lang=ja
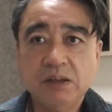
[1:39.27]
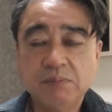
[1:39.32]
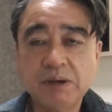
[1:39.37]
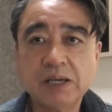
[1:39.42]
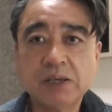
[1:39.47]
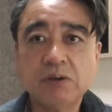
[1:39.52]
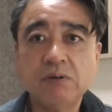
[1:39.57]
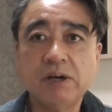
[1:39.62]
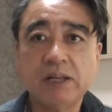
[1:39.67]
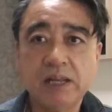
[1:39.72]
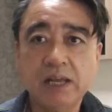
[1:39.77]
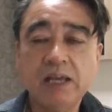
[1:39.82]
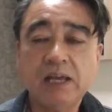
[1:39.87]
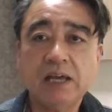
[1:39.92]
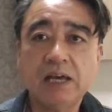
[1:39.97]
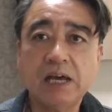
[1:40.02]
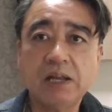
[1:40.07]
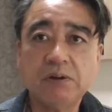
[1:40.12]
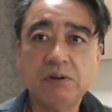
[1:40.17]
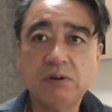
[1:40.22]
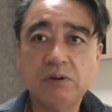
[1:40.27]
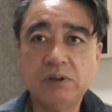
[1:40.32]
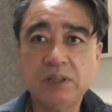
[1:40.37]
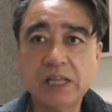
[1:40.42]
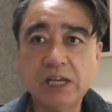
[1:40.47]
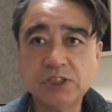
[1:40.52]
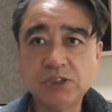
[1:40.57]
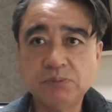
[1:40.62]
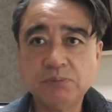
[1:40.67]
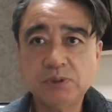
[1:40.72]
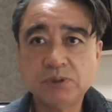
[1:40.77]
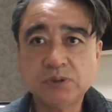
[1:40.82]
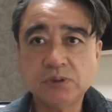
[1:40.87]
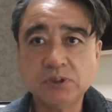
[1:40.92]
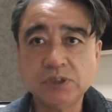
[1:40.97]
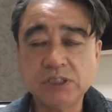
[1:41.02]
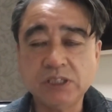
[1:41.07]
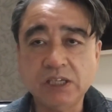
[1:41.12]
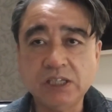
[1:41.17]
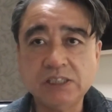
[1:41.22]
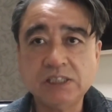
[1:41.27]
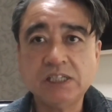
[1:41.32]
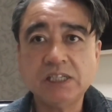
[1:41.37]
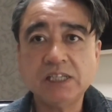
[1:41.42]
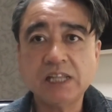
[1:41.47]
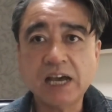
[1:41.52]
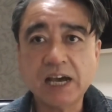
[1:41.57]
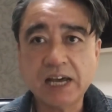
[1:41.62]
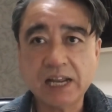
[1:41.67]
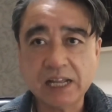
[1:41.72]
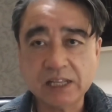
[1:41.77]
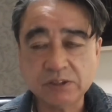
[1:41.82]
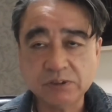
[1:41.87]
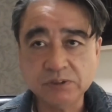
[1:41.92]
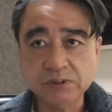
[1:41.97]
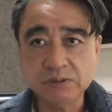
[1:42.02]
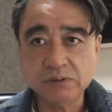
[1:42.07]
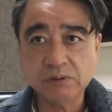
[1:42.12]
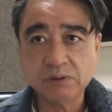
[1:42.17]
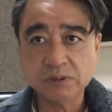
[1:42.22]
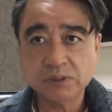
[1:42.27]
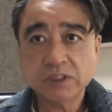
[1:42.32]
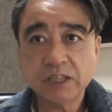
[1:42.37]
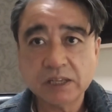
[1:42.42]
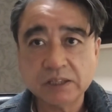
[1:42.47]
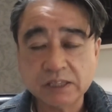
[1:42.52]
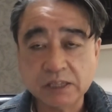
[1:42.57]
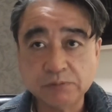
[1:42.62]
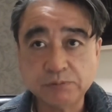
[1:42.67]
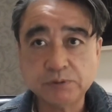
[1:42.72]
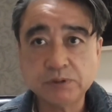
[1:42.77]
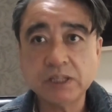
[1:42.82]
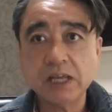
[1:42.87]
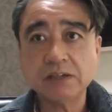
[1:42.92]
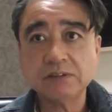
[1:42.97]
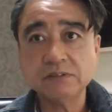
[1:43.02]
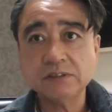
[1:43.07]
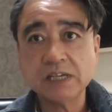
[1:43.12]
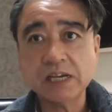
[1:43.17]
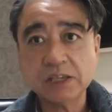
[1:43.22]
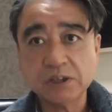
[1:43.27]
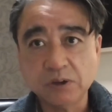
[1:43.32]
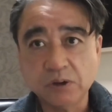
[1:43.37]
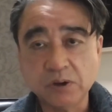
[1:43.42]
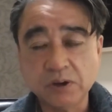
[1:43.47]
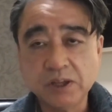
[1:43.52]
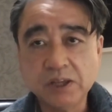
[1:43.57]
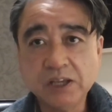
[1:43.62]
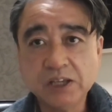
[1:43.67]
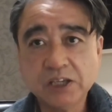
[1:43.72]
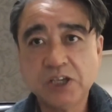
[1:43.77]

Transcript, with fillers: まあ、今日はねあの打順も少しいじりながらということでで福田君が今日